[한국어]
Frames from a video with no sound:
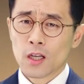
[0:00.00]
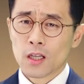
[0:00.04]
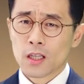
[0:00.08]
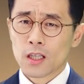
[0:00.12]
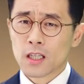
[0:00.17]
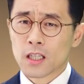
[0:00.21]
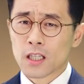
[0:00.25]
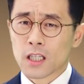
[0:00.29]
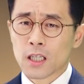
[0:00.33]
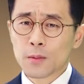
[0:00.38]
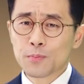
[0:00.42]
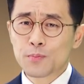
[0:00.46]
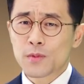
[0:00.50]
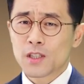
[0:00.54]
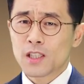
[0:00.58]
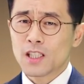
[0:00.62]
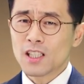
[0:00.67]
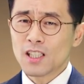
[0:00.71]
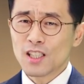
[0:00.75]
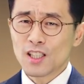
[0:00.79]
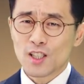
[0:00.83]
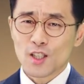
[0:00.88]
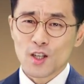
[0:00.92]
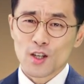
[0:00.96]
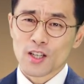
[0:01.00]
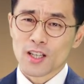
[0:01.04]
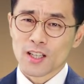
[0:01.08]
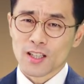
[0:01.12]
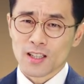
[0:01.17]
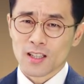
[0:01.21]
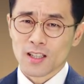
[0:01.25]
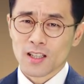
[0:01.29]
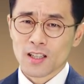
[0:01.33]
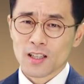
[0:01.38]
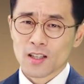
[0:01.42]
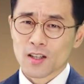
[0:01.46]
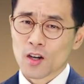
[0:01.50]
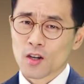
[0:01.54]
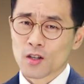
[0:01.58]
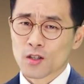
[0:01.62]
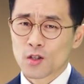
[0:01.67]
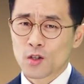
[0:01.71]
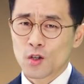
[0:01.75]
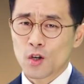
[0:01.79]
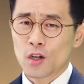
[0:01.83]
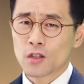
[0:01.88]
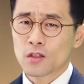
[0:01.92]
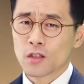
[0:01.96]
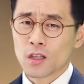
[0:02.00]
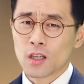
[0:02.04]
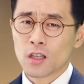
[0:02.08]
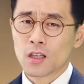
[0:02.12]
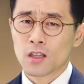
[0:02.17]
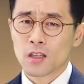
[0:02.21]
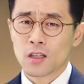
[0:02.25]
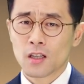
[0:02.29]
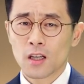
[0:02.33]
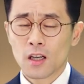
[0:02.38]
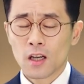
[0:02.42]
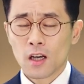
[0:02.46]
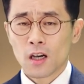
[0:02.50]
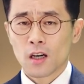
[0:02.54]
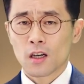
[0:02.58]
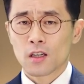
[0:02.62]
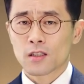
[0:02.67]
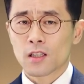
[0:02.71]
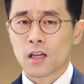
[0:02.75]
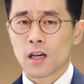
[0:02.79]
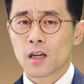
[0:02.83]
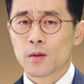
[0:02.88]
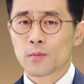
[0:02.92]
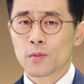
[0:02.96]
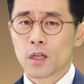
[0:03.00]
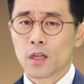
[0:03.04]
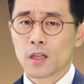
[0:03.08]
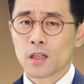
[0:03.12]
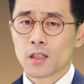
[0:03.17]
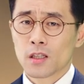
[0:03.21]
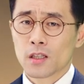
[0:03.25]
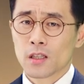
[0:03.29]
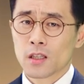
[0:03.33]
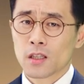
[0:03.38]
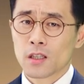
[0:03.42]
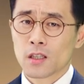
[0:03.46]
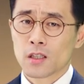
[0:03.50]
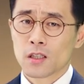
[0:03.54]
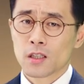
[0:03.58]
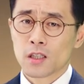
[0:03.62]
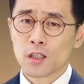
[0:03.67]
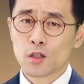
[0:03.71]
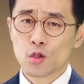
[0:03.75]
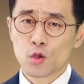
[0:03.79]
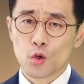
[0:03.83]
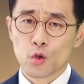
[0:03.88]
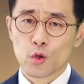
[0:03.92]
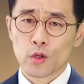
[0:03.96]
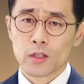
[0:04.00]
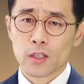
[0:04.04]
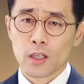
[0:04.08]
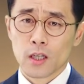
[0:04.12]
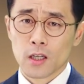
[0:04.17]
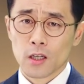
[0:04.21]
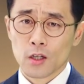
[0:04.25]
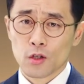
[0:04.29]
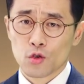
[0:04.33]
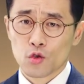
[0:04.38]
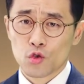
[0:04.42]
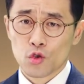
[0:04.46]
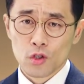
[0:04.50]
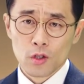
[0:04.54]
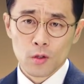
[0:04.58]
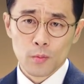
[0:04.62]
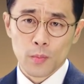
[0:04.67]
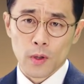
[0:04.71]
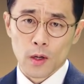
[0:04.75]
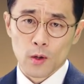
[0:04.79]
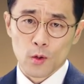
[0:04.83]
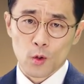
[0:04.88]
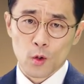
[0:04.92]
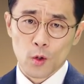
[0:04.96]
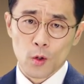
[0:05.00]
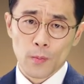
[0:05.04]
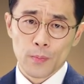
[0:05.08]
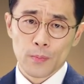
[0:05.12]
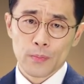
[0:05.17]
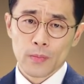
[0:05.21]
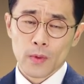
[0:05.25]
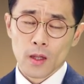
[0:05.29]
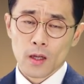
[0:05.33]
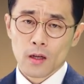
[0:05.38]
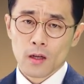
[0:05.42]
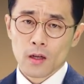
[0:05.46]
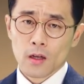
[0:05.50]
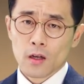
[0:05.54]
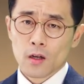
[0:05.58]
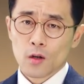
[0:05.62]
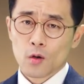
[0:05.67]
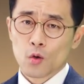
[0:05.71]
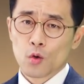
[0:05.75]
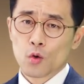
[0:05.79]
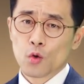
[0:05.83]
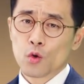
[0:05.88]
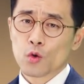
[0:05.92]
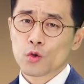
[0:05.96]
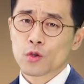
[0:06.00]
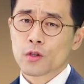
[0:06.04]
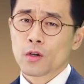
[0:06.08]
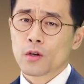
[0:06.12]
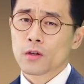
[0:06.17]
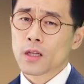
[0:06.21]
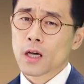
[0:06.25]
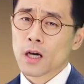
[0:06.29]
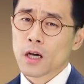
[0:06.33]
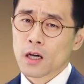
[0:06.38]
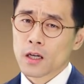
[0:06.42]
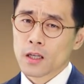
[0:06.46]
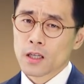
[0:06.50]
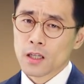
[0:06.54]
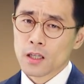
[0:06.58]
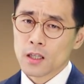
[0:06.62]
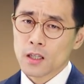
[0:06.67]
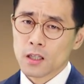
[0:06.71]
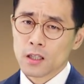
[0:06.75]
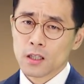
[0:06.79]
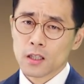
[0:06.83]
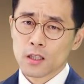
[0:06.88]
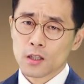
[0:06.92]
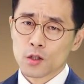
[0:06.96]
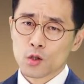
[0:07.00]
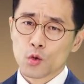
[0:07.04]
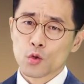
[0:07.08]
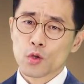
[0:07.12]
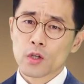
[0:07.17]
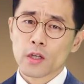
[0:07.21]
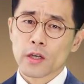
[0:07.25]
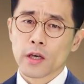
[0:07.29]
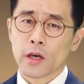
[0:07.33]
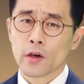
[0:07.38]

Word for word: 이 급진적인 어, 그런 이 어, 사람들의 이 신조로 이제 취급받고, 루터나 이 초기